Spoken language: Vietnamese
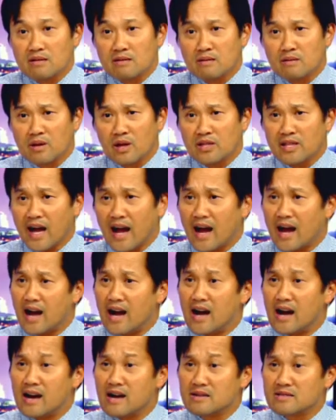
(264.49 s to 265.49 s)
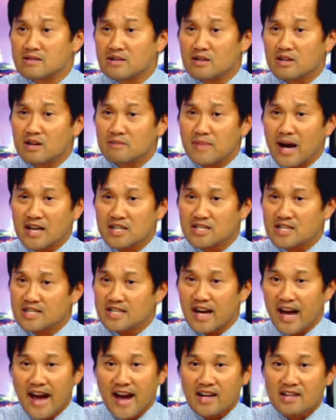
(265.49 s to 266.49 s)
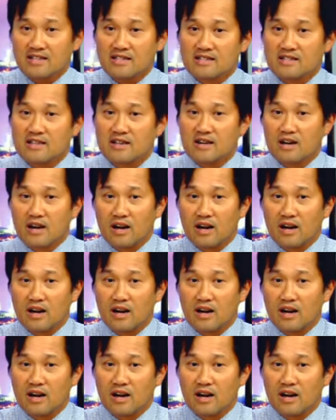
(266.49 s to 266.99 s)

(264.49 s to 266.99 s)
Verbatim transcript: người ta, những cái bác sĩ khác uh,